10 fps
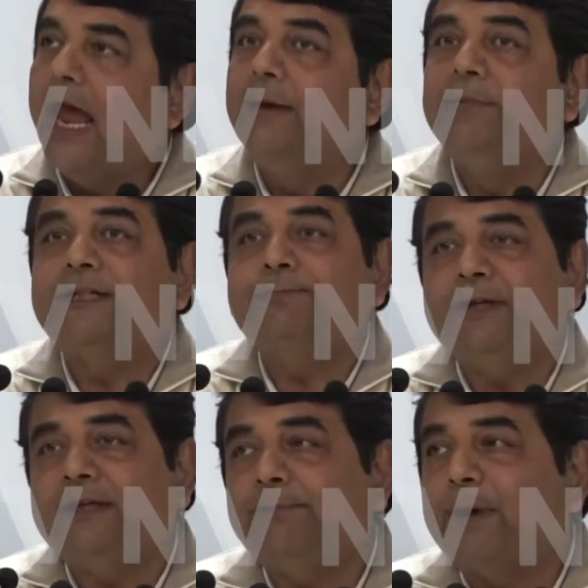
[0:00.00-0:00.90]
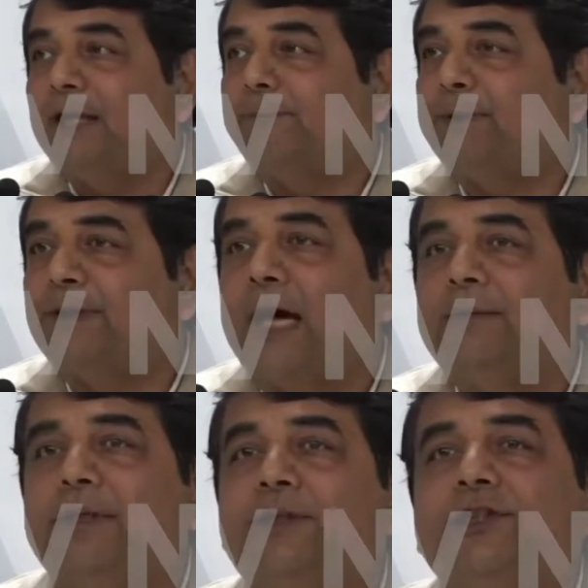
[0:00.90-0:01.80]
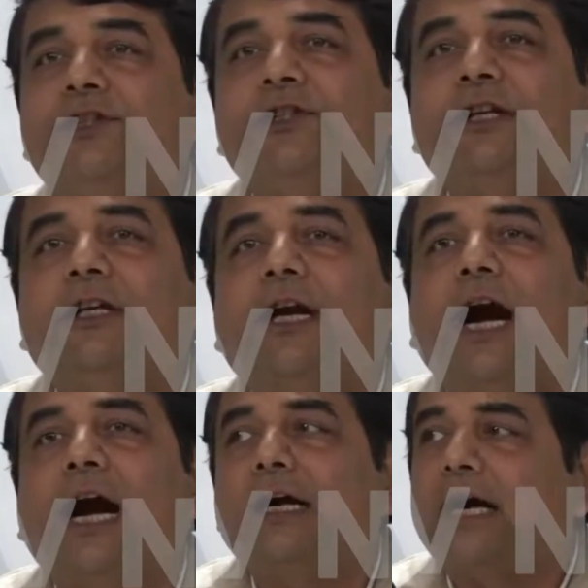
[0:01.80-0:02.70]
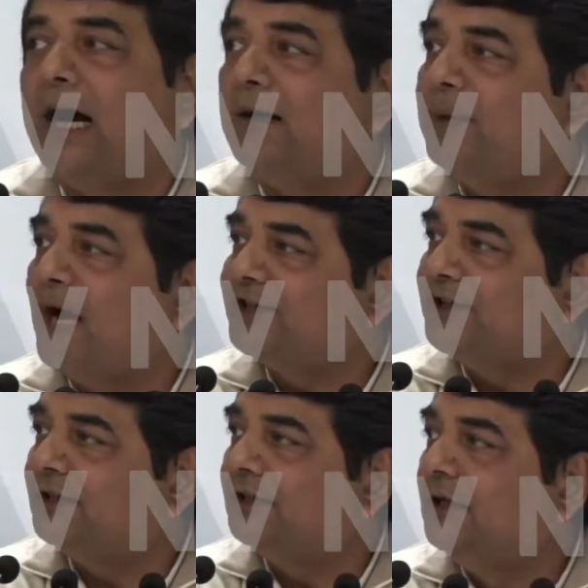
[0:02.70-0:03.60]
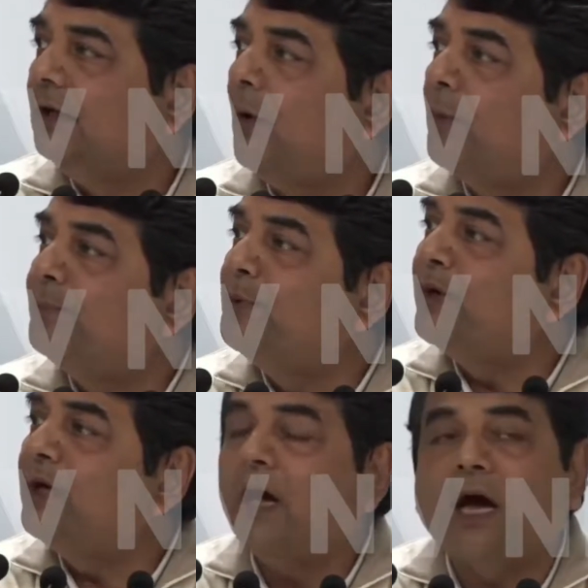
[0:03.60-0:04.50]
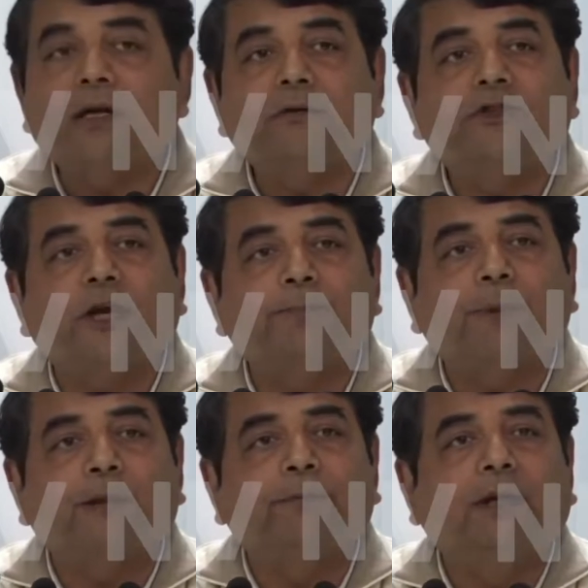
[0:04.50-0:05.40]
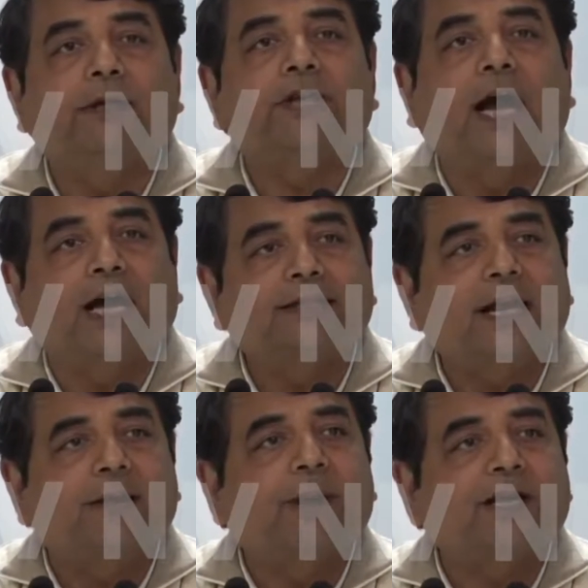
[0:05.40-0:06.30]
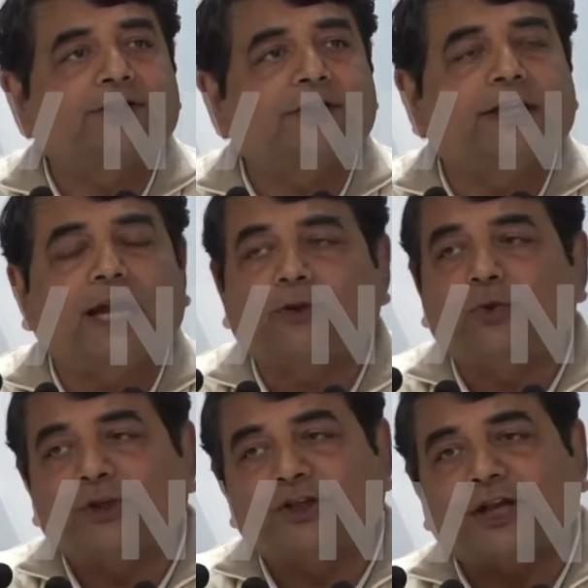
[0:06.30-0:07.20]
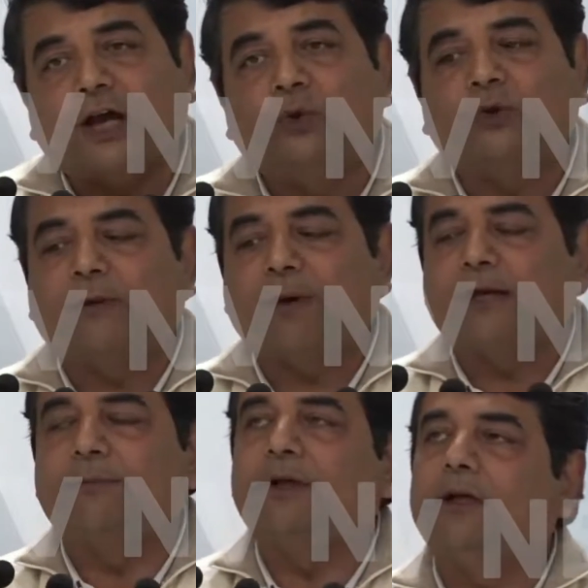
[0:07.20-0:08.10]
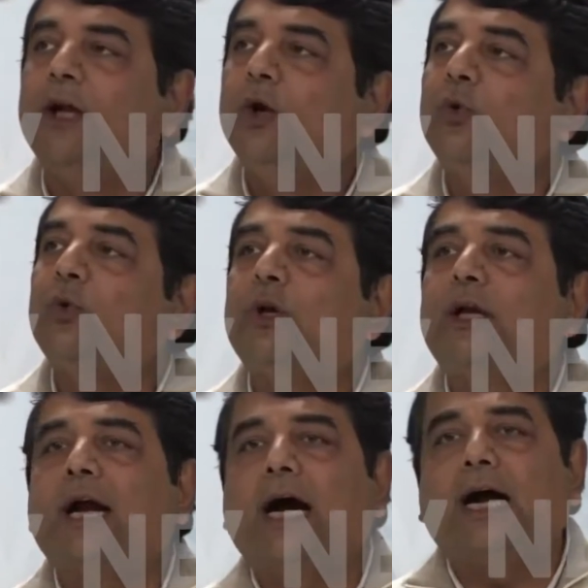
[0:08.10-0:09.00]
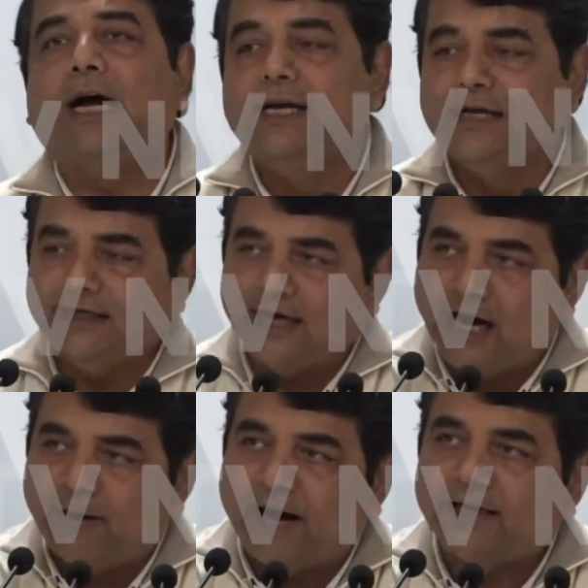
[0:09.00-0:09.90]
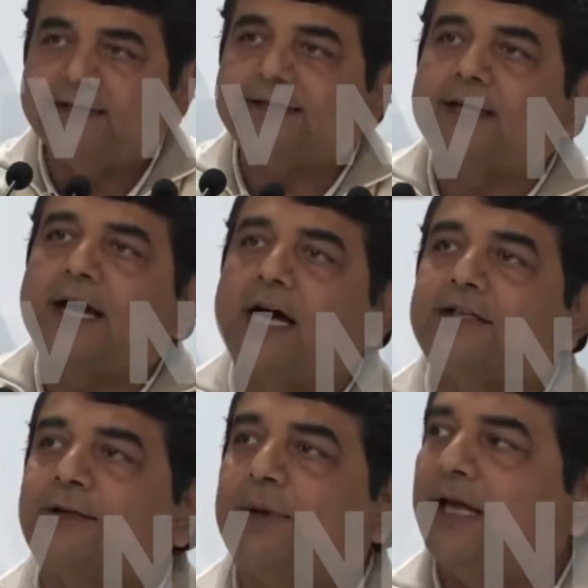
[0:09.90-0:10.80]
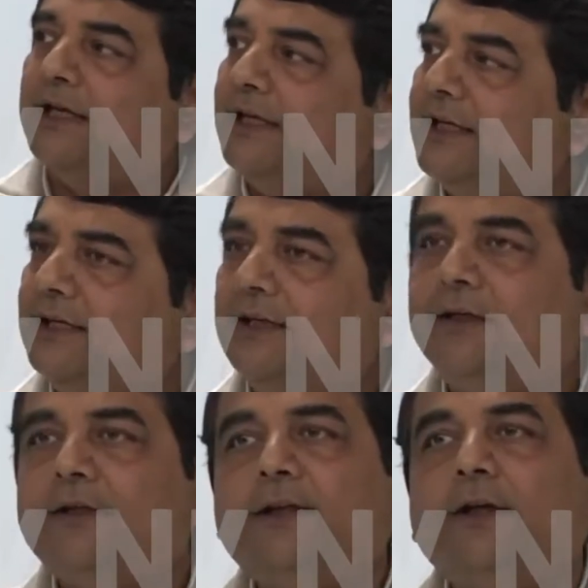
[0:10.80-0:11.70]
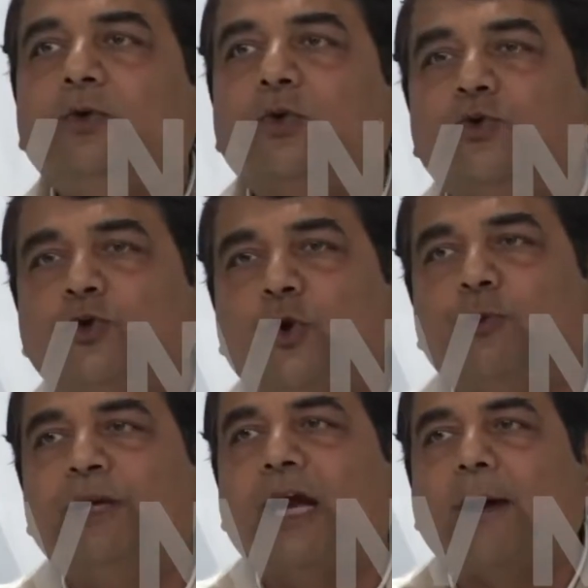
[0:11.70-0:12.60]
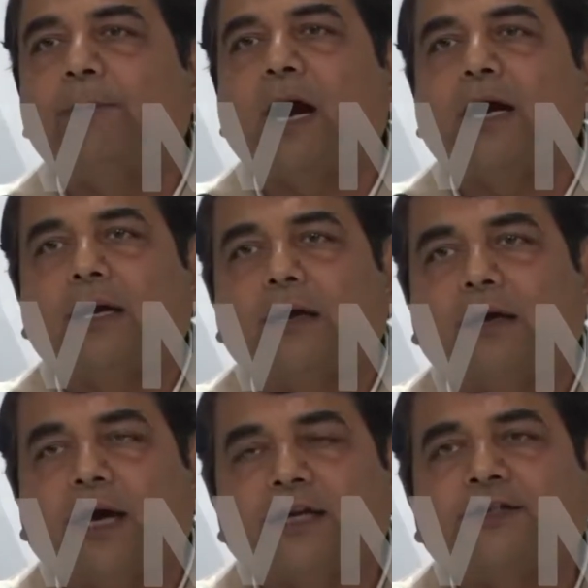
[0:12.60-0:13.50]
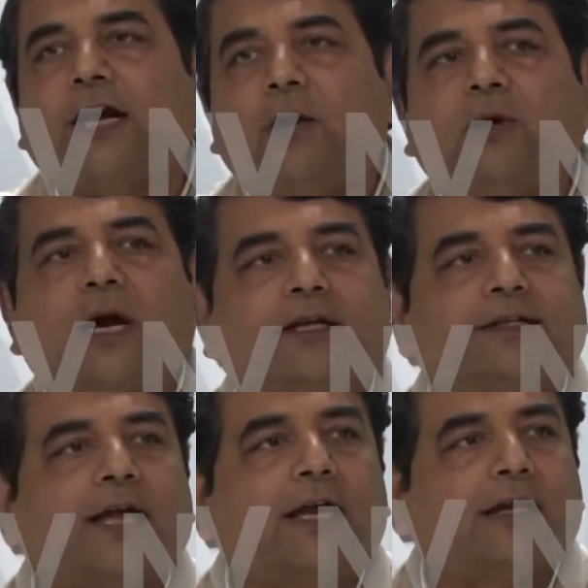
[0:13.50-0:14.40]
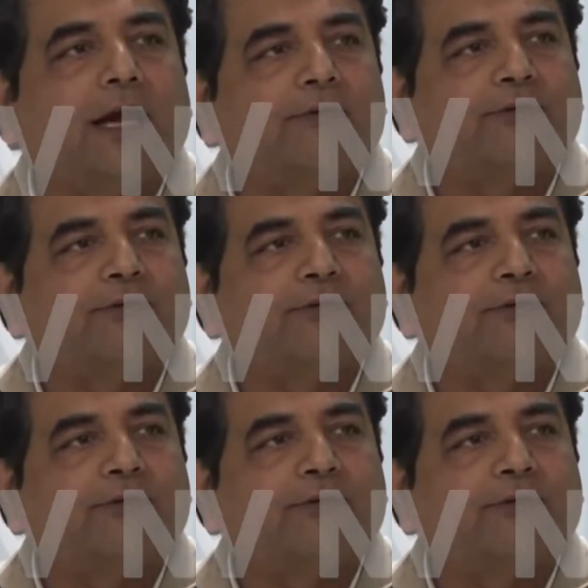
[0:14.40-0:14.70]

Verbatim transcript: एमएसपी की बात प्रधानमंत्री जी ने कहां कहां भाषण और पूरे हर जनपद में जहाँ जहाँ भाषण किया तो किसानों के बारे में उन्होंने कहा कि हमारी सरकार जब आएगी तो जो भी आपका खर्चा होगा किसान का